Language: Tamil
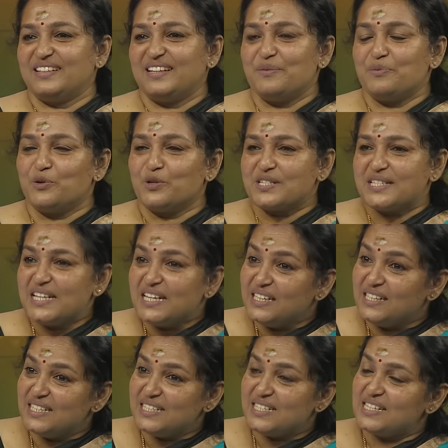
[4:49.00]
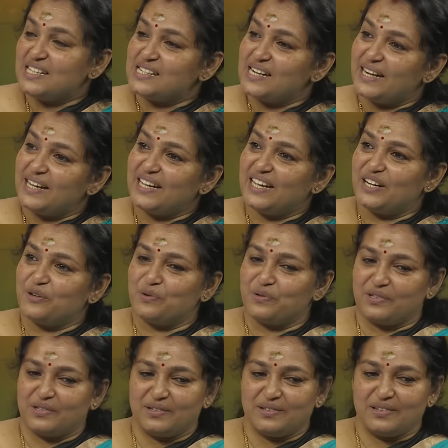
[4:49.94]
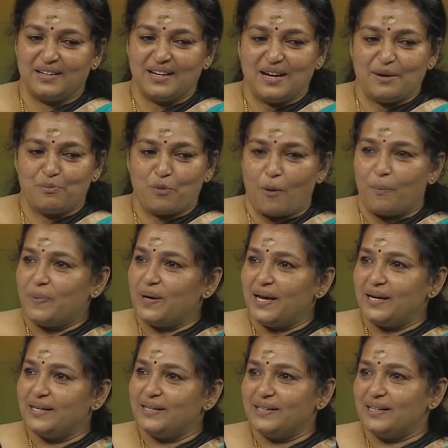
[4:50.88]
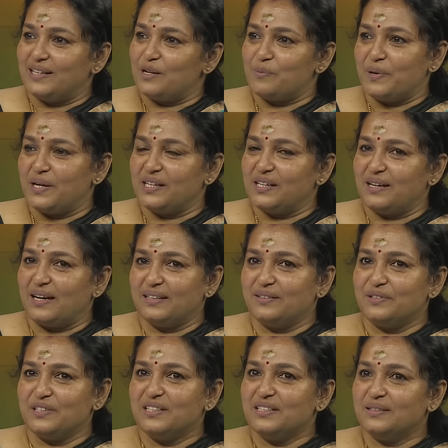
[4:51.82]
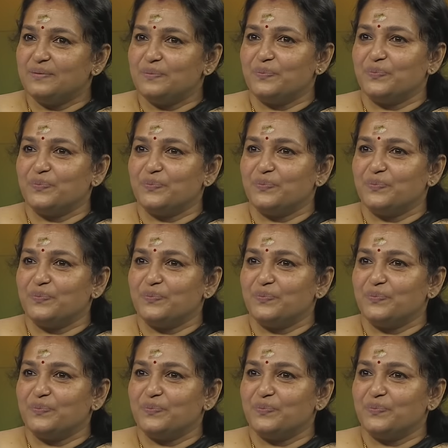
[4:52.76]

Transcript: இப்போ ஒரு சிங்கர்ஸ்க்கு கிடைக்கிற ஒரு பாப்புலாரிட்டி இருக்குது பாருங்கள் அது வந்து